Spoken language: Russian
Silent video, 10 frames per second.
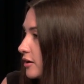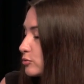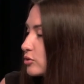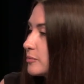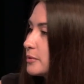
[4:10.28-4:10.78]

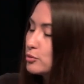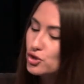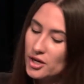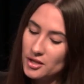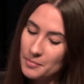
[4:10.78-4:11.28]
которые
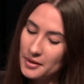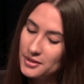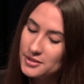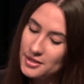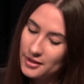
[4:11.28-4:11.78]
получают
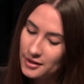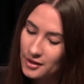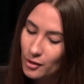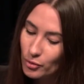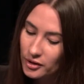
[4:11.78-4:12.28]
дополнительные
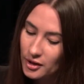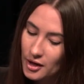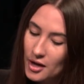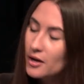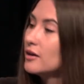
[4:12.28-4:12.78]
налоги.